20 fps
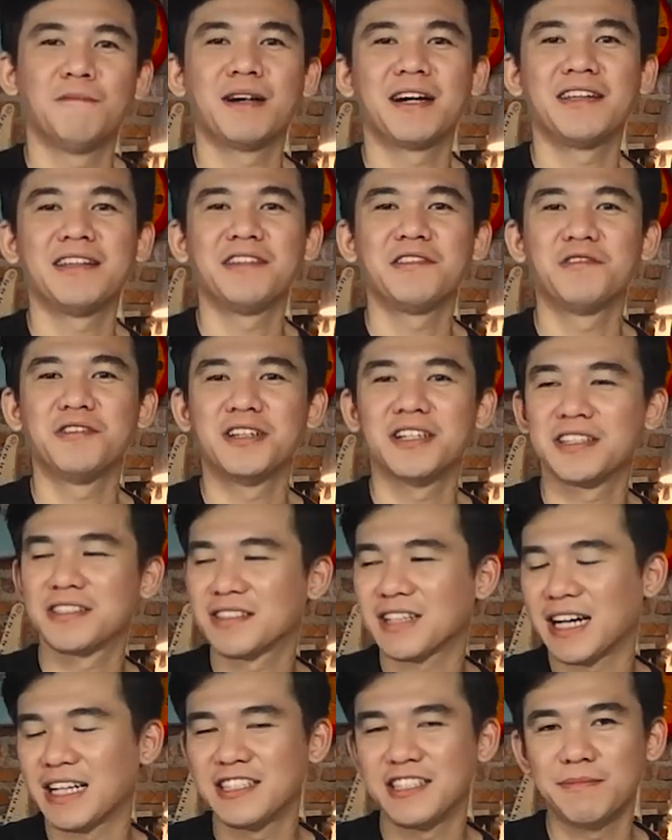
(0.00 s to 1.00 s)
Makanya gue
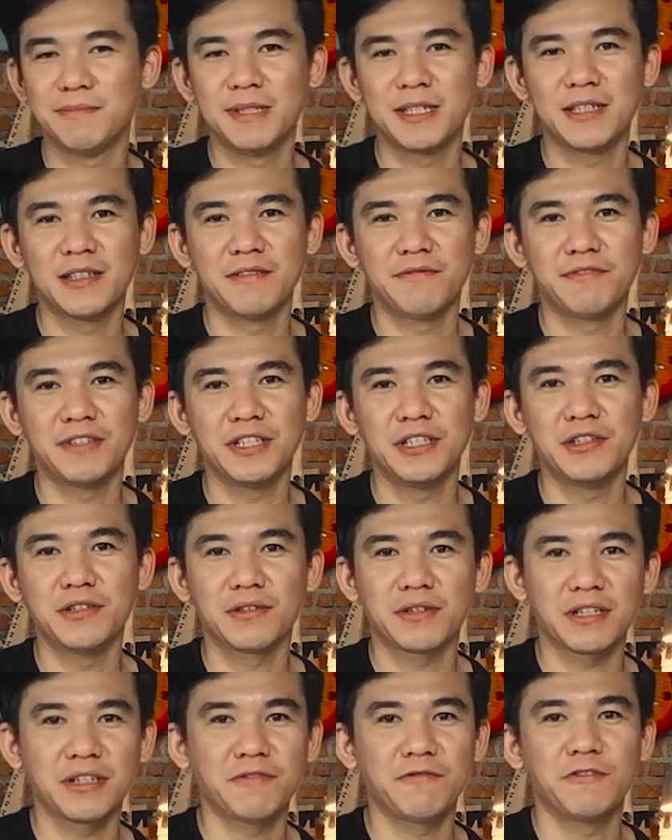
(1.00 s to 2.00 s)
sengaja bikin
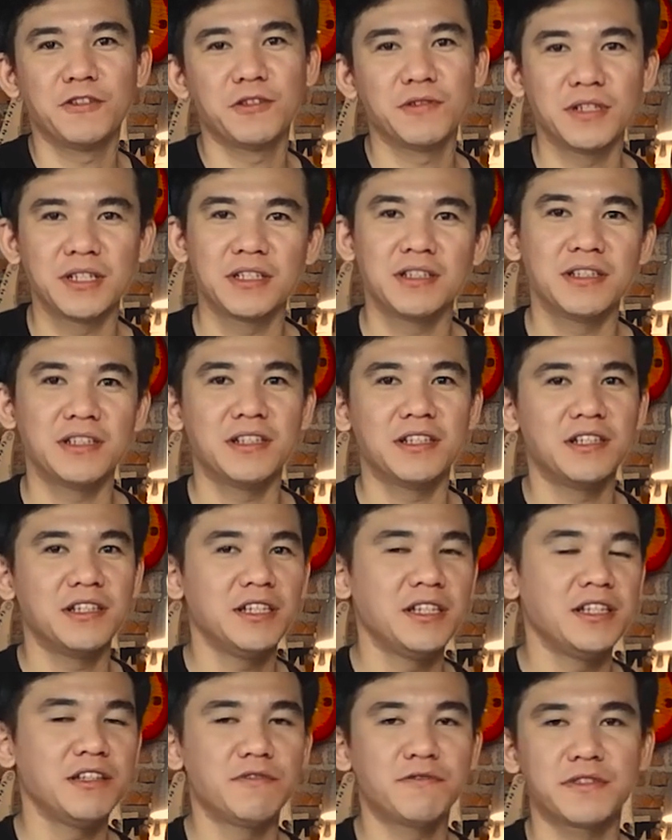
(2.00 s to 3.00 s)
video review ini.
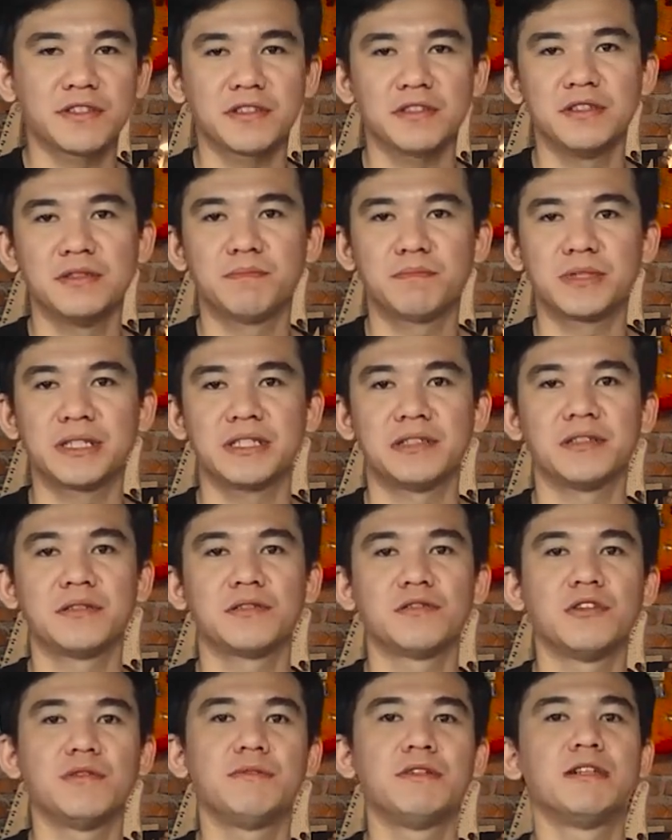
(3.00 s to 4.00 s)
Jadi ini first
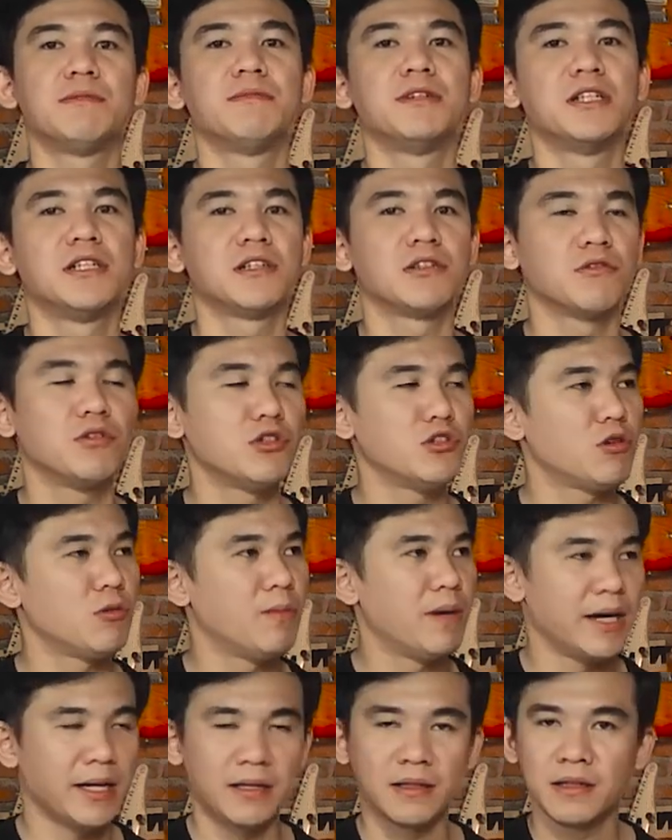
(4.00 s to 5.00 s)
impression gue bener-bener gue
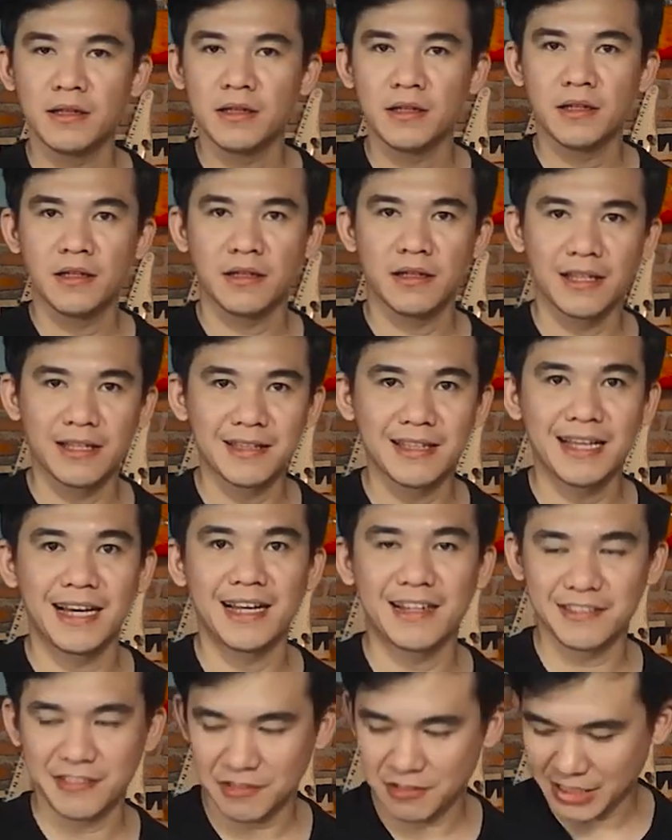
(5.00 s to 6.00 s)
nyobain
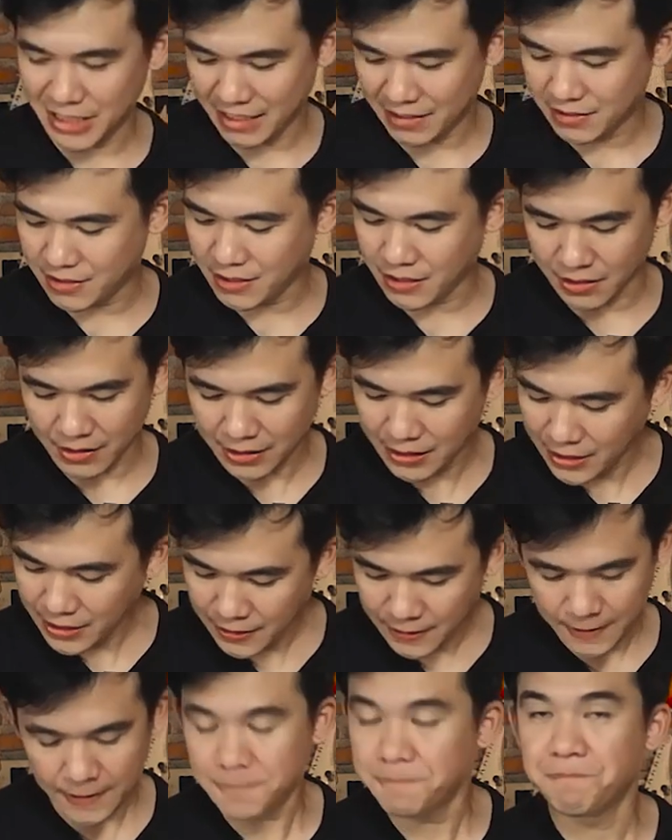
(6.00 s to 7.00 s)
gitar sektor
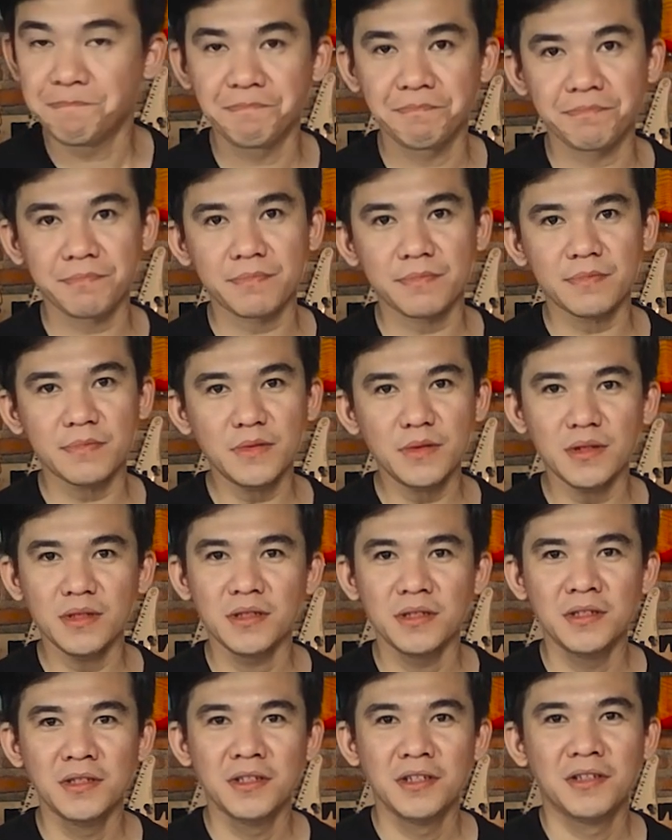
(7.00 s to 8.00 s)
ini.
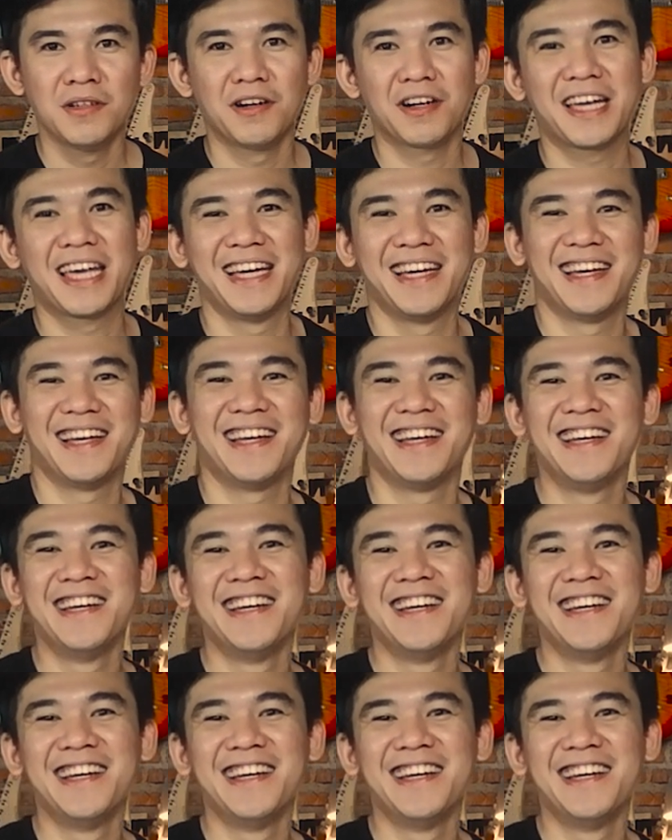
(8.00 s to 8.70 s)
Oke,